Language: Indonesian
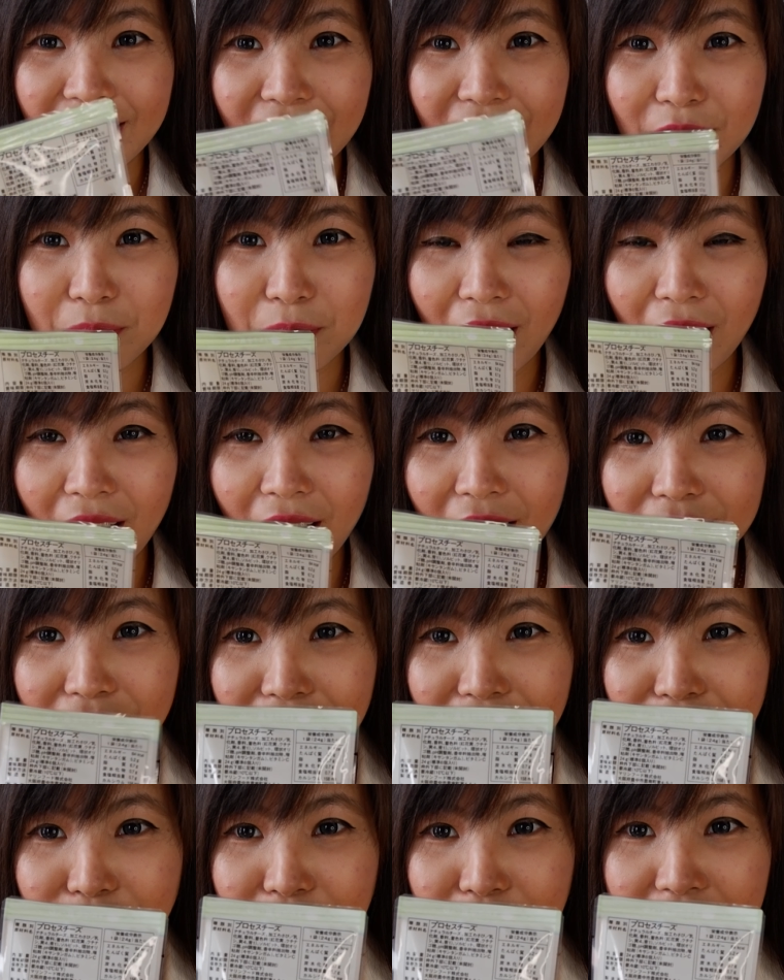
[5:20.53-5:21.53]
di
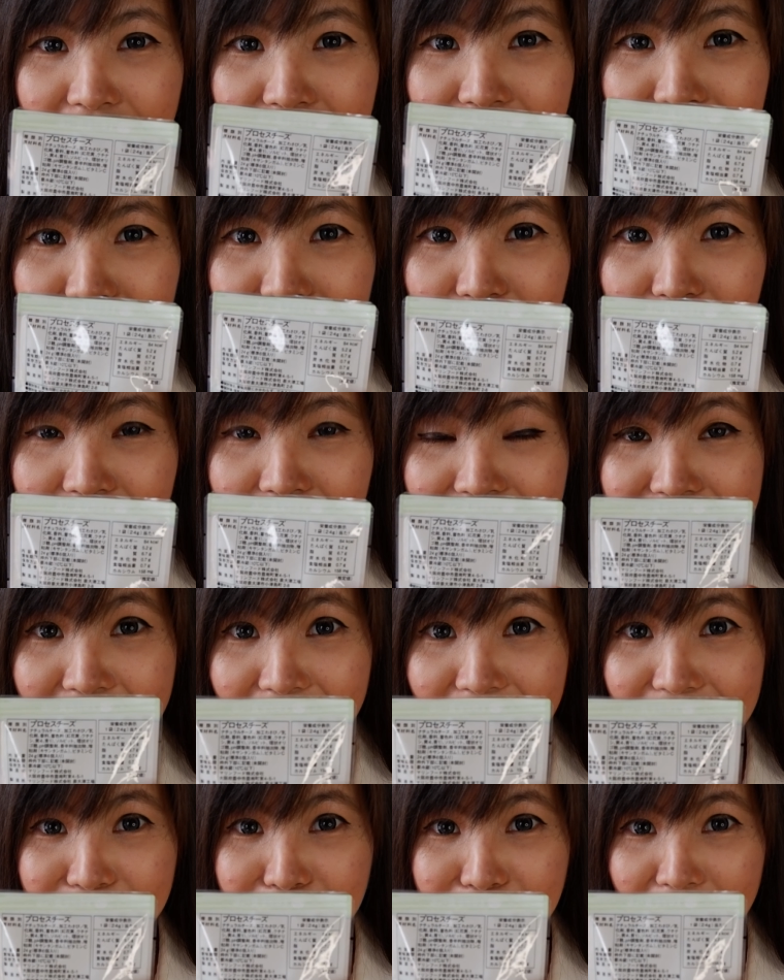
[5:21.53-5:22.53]
belakangnya juga ada
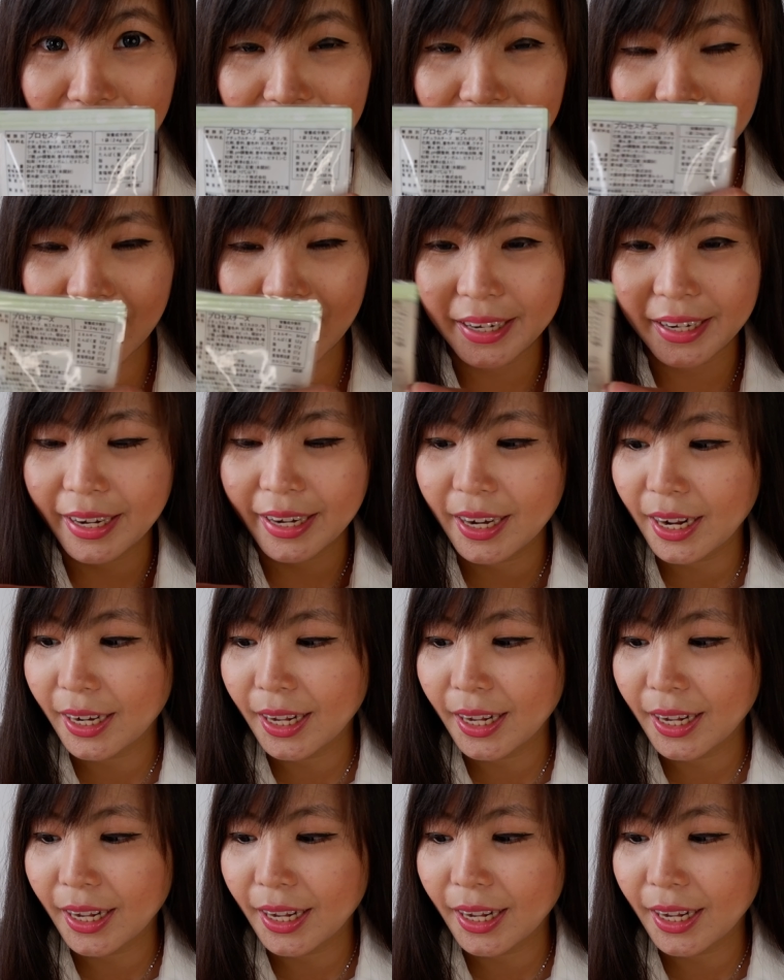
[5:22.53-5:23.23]
tulisan Jepangnya dan